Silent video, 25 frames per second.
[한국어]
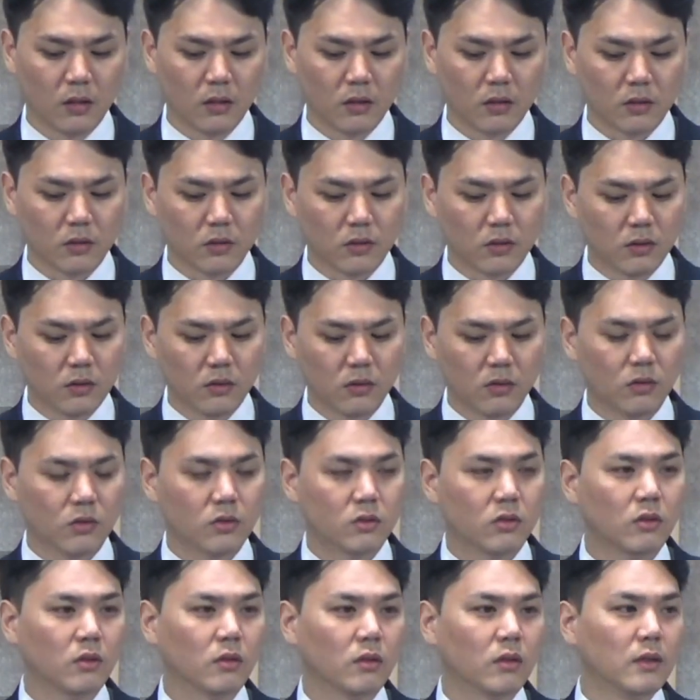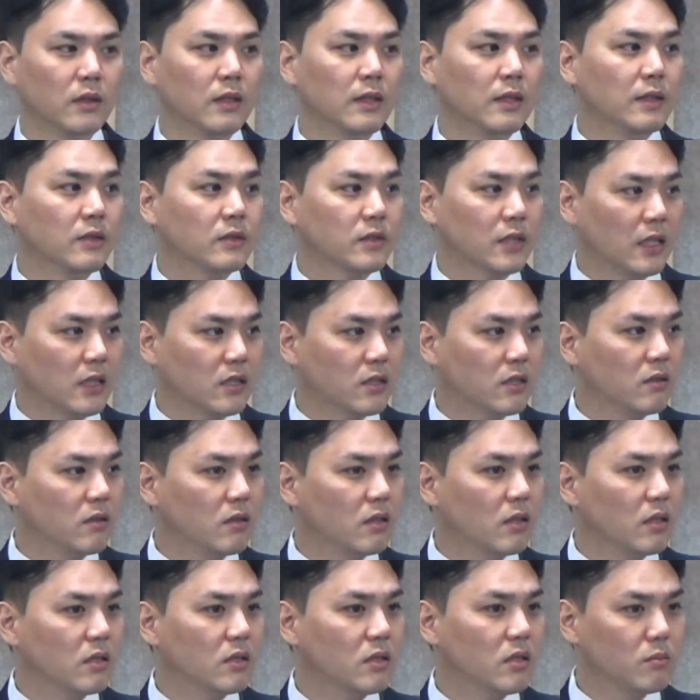그들은 그저
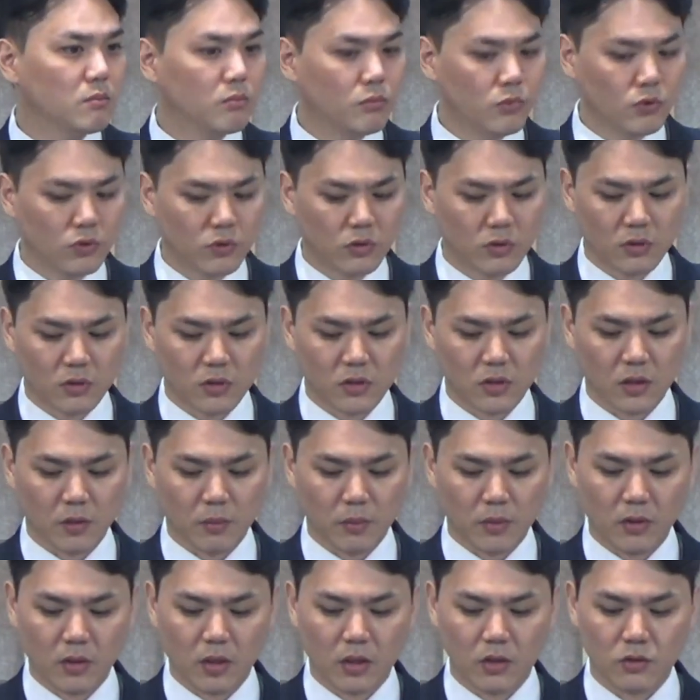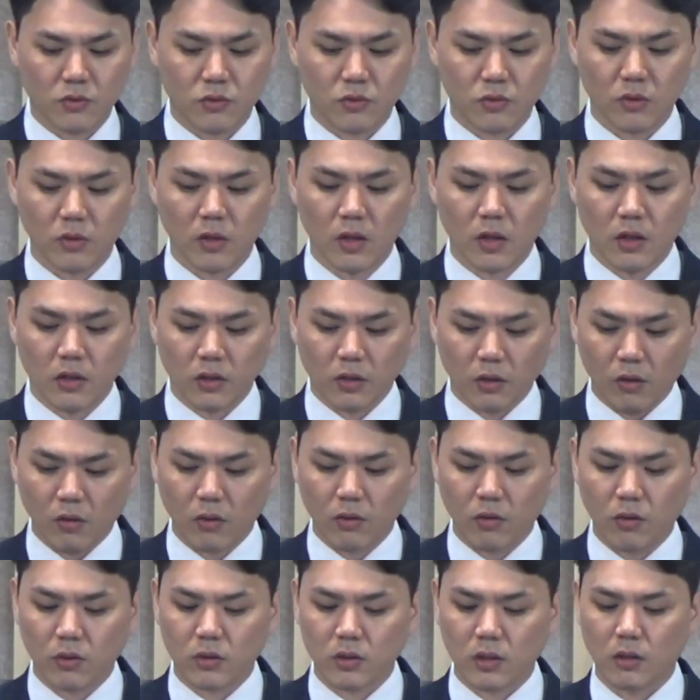자신들의 신분을 증명해 줄
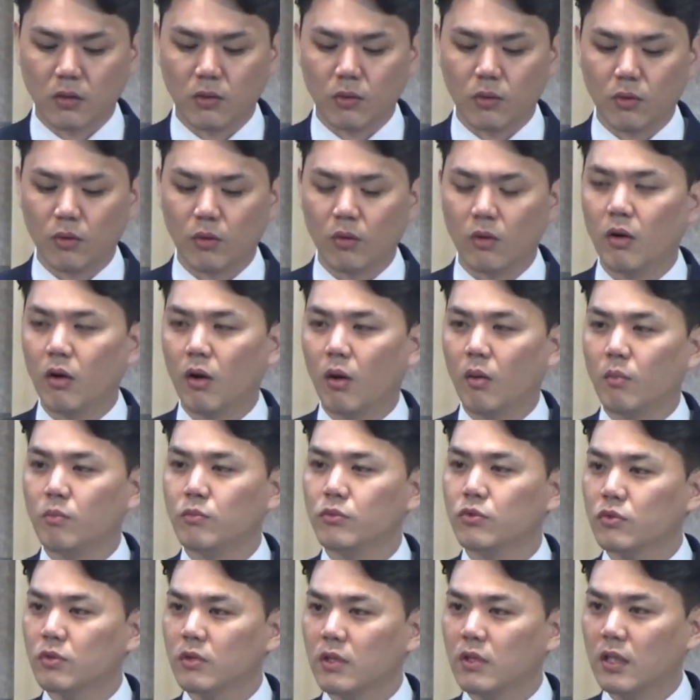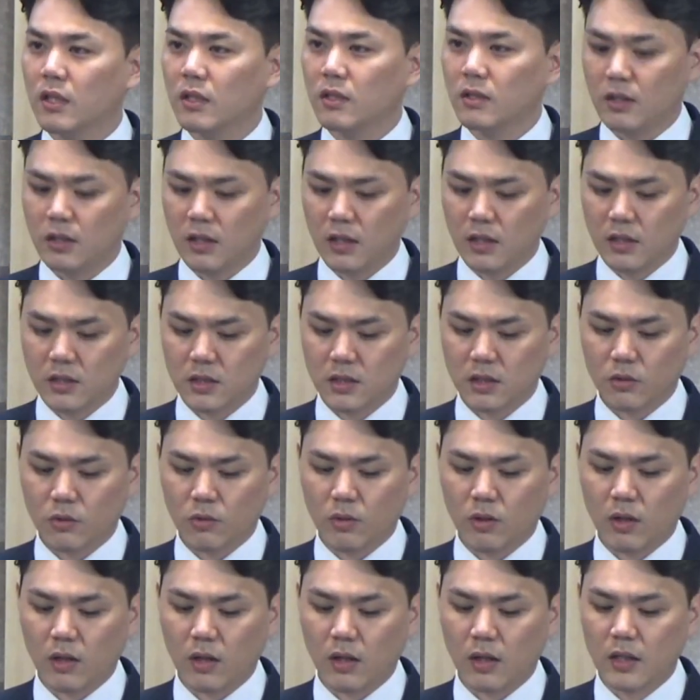경건하고 엄숙한
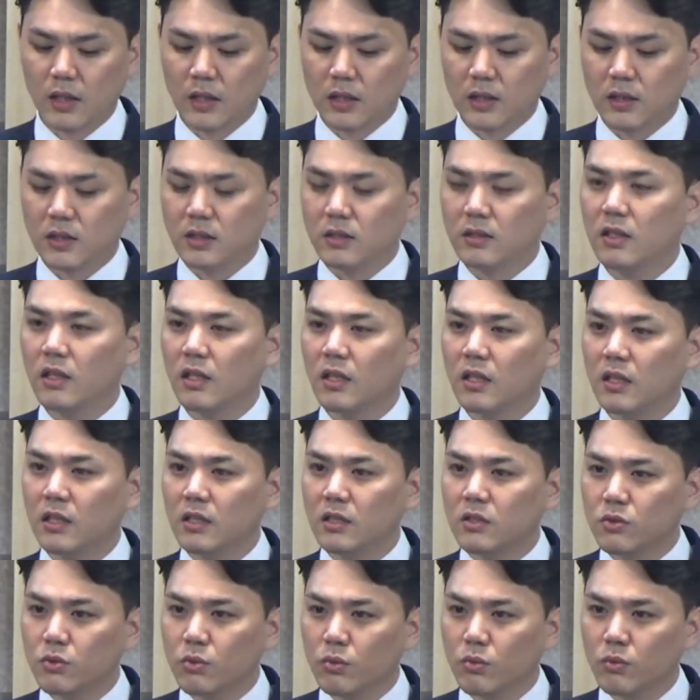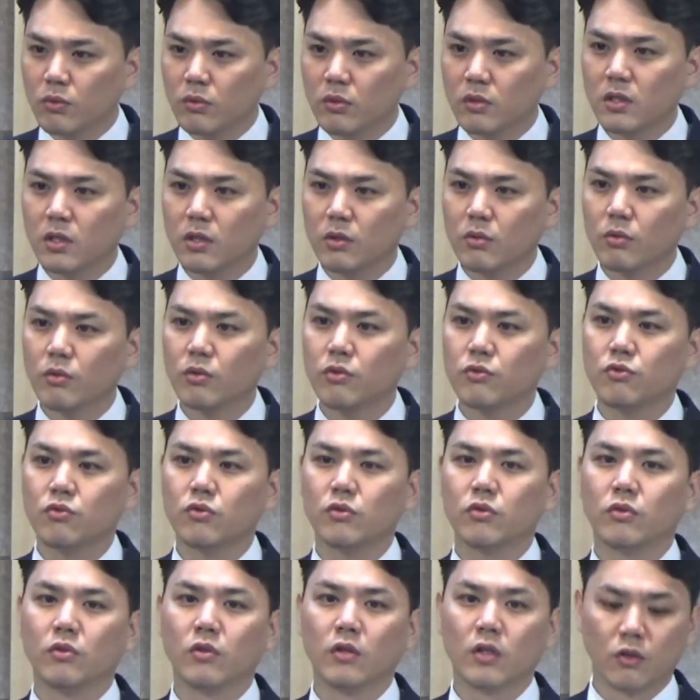예식과 그들의 입속을 채워
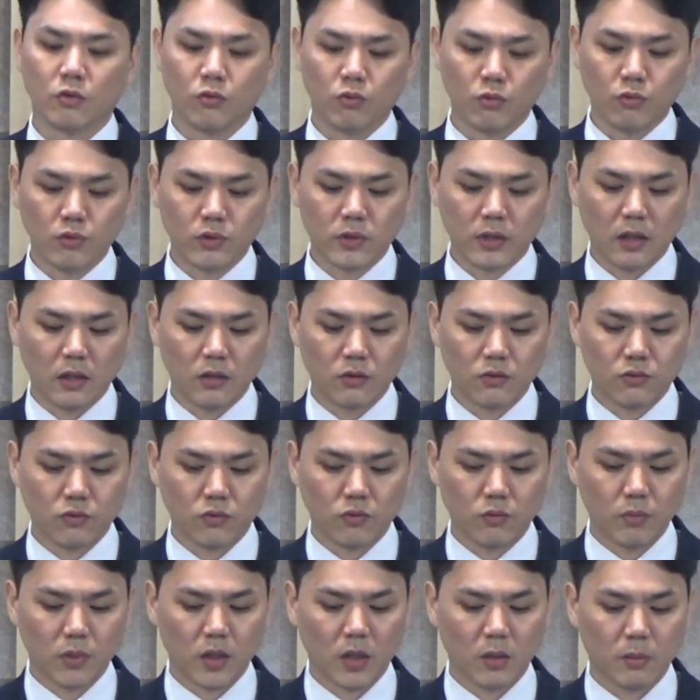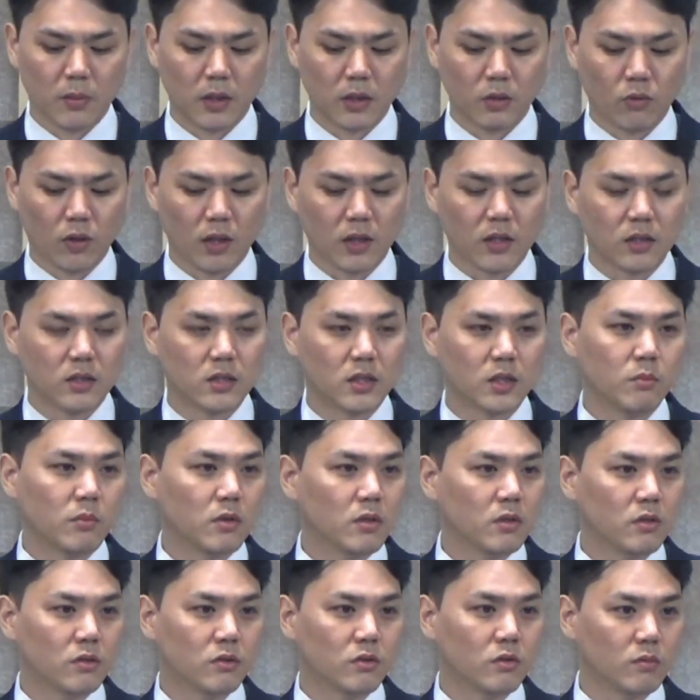줄 우상 숭배에만 관심이
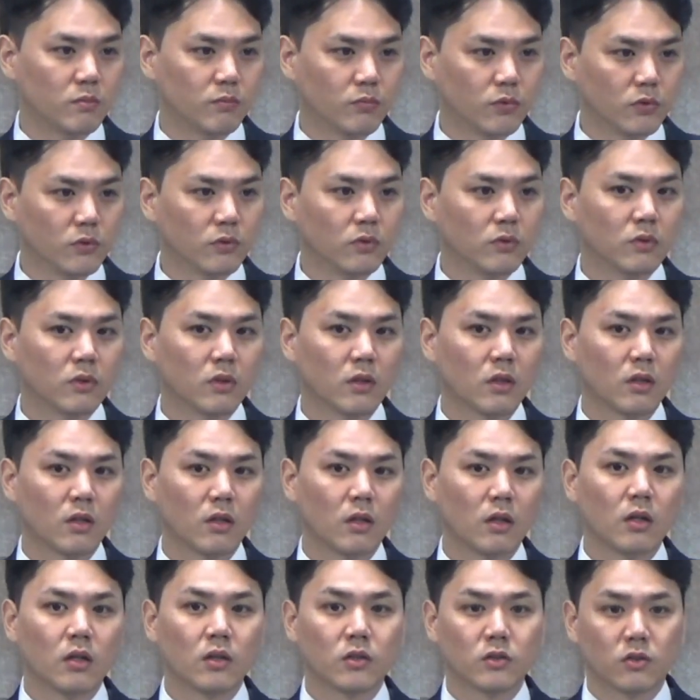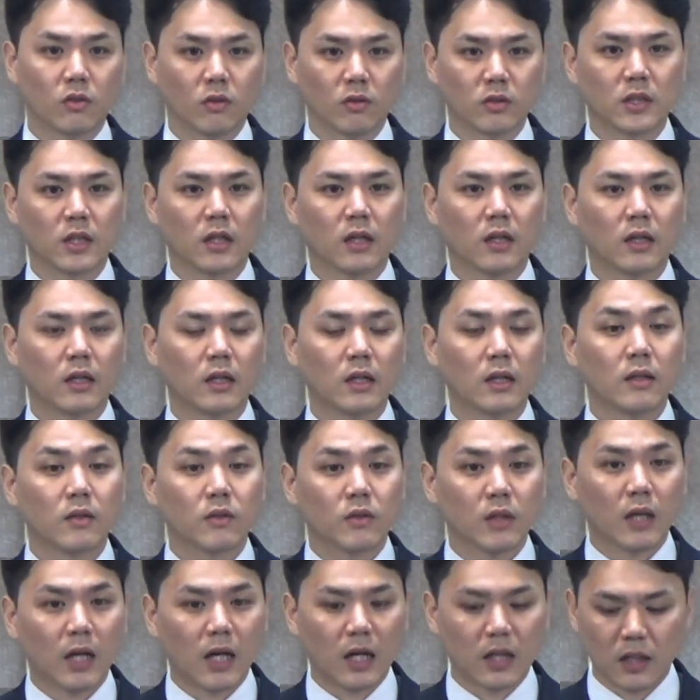있을 뿐 정작
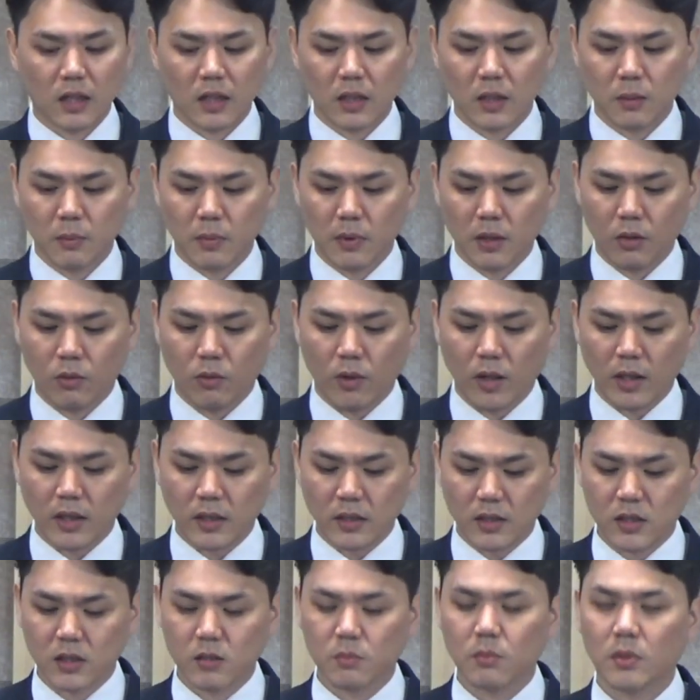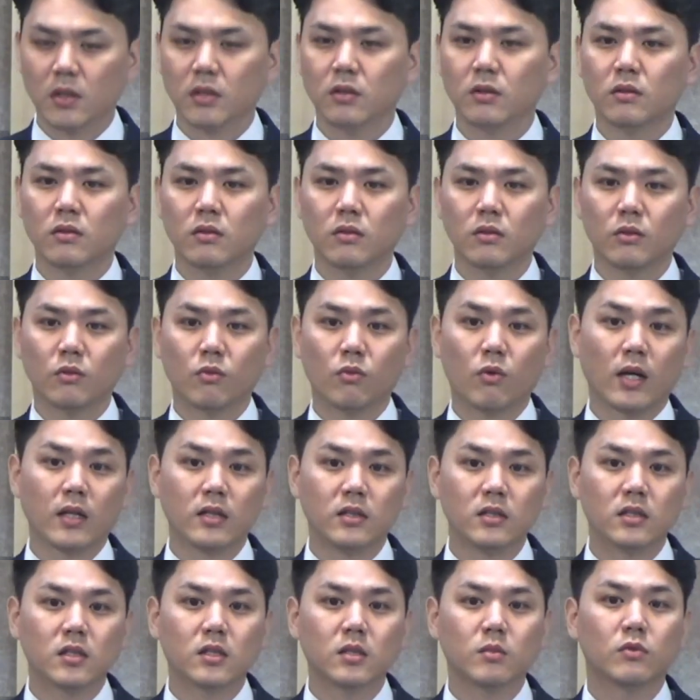하나님의 관심에는
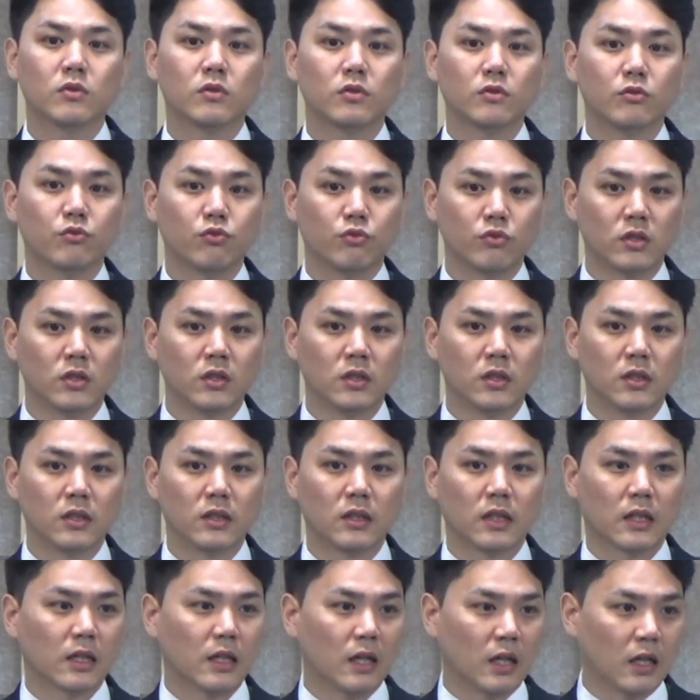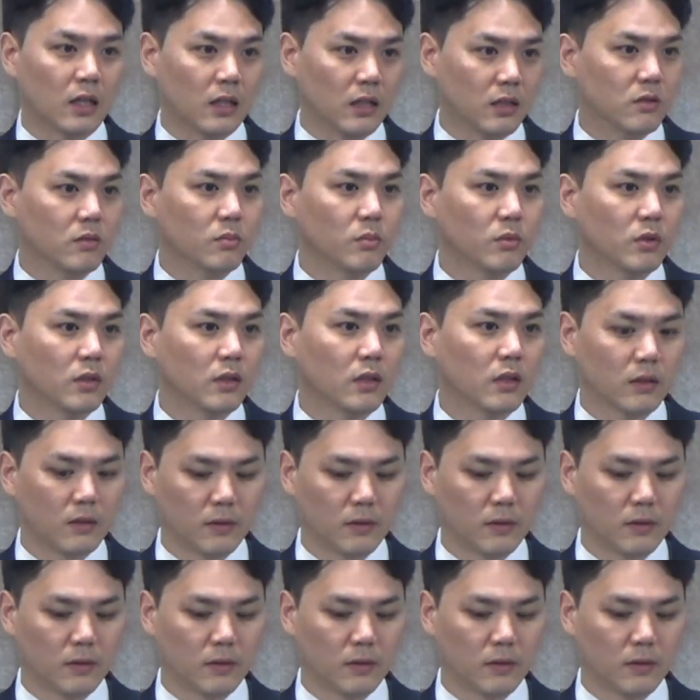관심을 두지 않았습니다.